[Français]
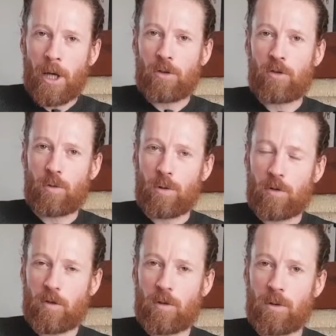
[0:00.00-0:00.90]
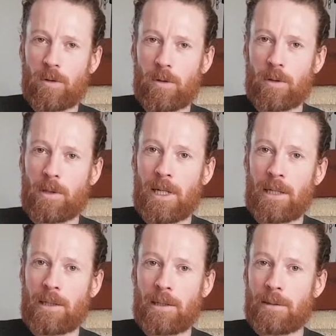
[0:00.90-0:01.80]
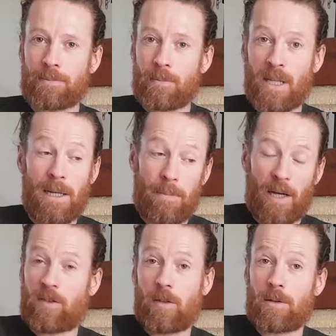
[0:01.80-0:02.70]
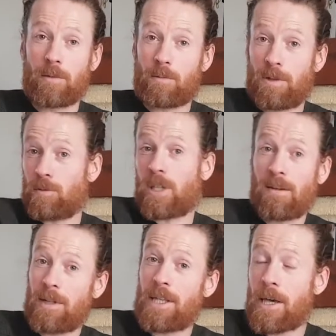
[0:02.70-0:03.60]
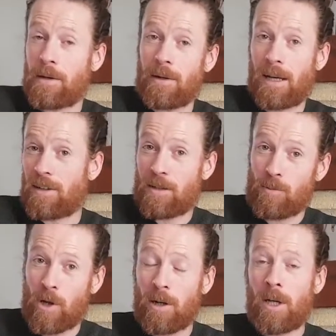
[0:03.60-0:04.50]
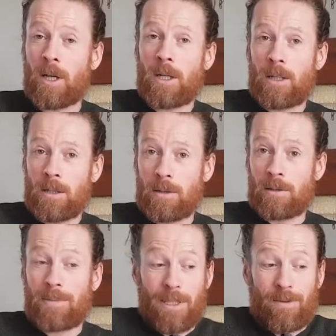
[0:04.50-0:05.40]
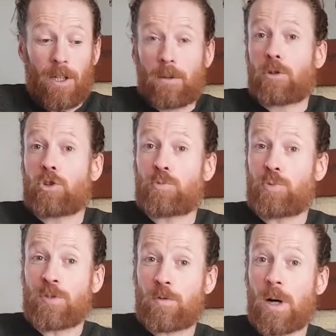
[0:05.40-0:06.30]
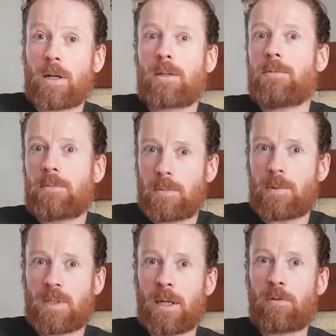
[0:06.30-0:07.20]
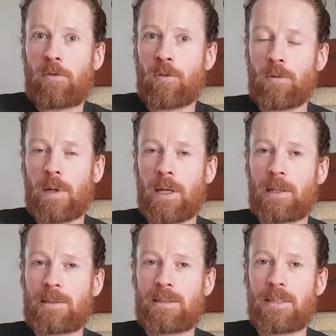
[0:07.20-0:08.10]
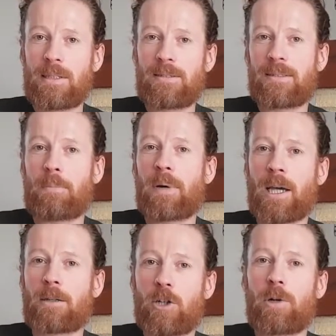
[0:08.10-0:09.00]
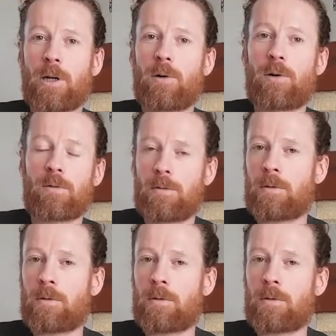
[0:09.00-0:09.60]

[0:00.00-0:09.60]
sur ce que euh, les, personnes qui vont travailler euh, avec moi, euh, ben, voilà, que je puisse voir ce qu'elles font et si ça paraît cohérent